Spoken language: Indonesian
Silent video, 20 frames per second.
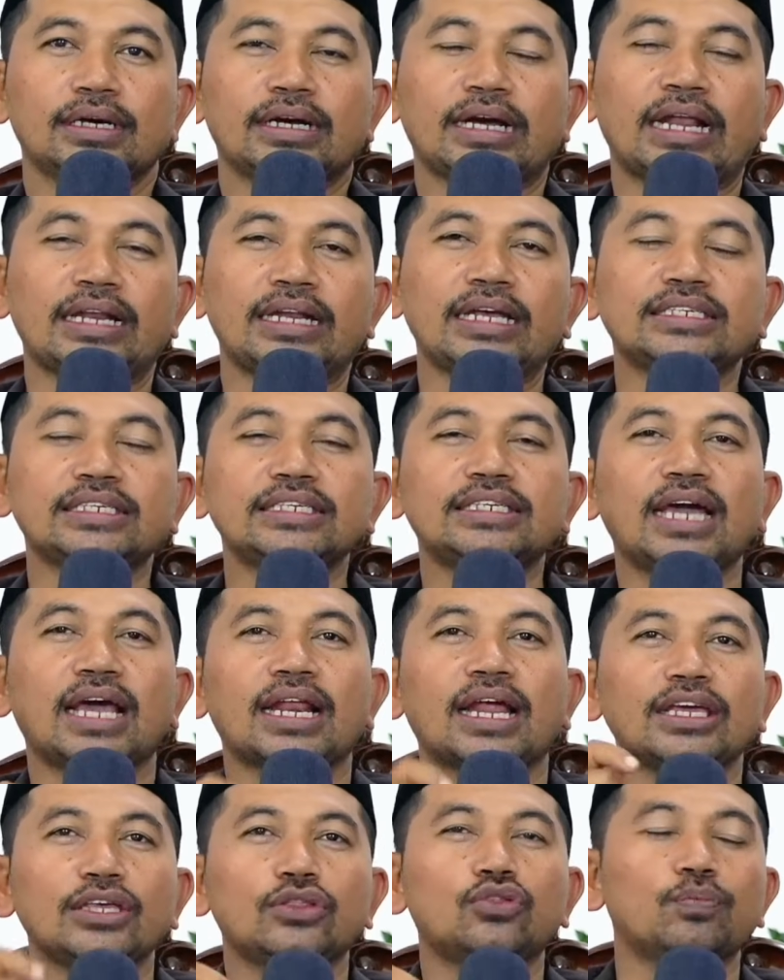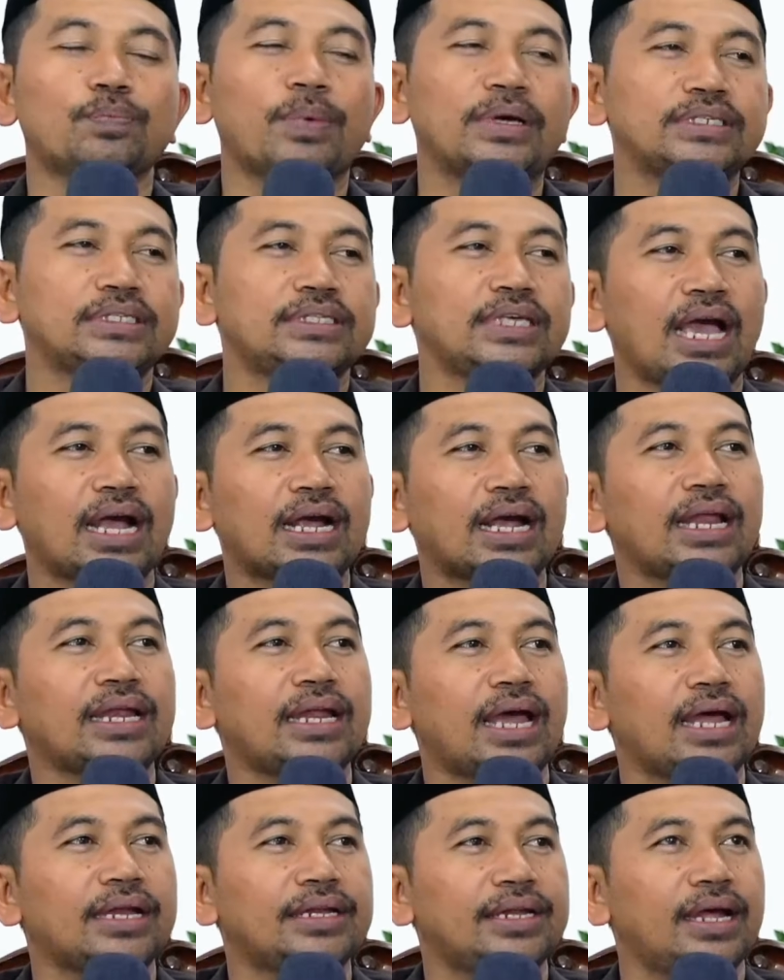karena sejarah itu pasti akan
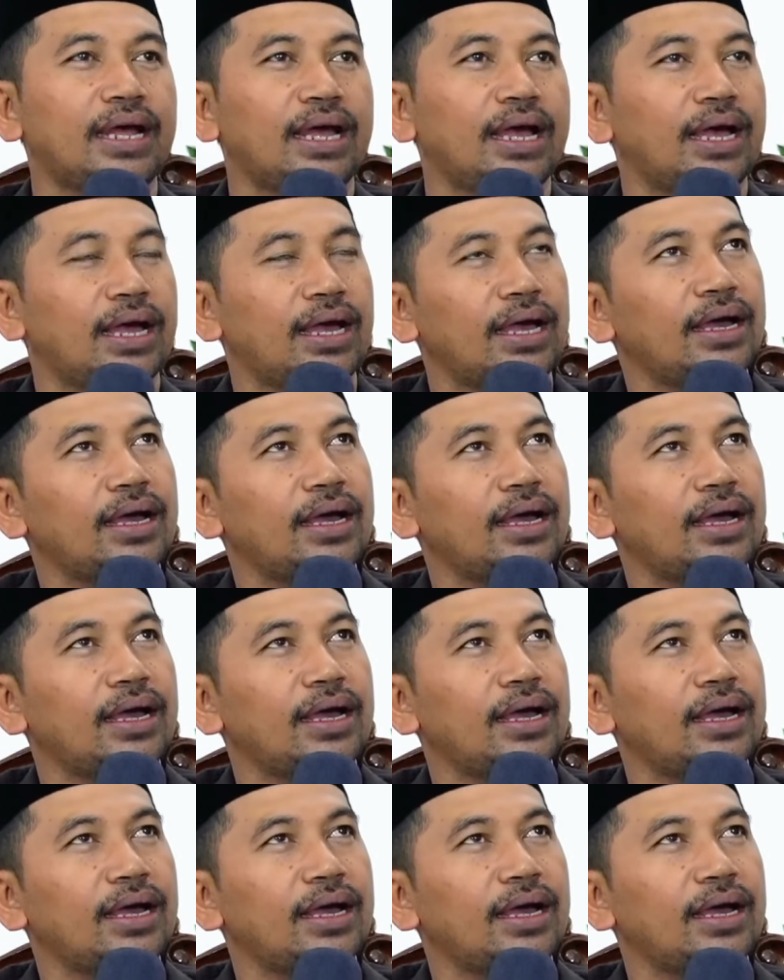ada